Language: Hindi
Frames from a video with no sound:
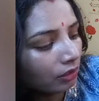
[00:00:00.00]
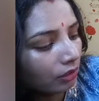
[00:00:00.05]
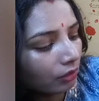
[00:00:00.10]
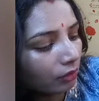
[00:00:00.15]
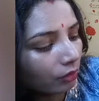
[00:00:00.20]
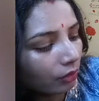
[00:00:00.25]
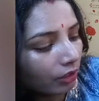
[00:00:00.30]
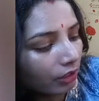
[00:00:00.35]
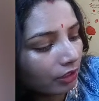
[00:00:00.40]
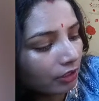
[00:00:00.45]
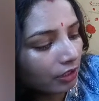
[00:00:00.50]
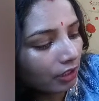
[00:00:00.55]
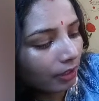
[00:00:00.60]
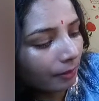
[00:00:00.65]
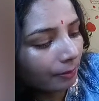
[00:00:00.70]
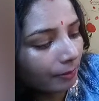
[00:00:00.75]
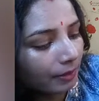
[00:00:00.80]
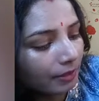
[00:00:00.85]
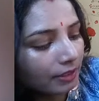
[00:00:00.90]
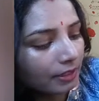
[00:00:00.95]
ओके okay,
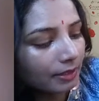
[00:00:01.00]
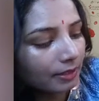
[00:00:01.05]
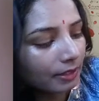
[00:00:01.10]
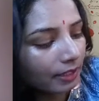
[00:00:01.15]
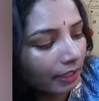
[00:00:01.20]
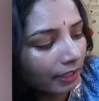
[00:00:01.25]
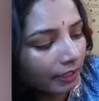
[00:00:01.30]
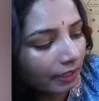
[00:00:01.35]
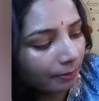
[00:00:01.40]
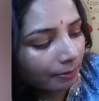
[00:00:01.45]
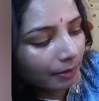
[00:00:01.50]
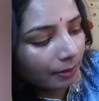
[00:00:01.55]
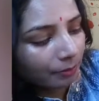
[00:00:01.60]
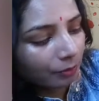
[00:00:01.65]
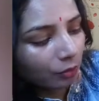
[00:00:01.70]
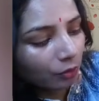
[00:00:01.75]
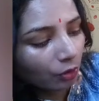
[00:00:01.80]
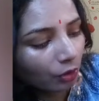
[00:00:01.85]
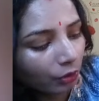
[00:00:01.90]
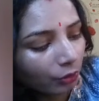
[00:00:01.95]
जहाँ पे जिस एरिया पे
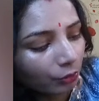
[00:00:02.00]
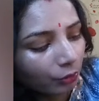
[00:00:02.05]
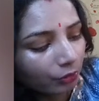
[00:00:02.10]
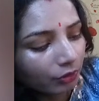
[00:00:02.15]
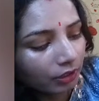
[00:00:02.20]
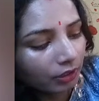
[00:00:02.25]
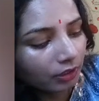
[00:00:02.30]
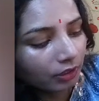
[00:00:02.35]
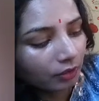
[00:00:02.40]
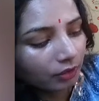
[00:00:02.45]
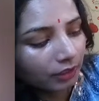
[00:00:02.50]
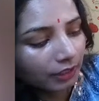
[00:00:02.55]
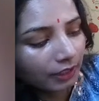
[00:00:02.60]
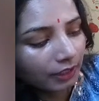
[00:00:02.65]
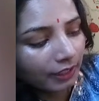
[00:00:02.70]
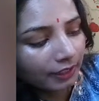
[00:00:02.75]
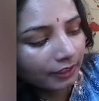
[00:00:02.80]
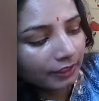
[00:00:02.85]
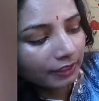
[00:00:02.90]
आपको कॉन्टूर करना होता है लाइक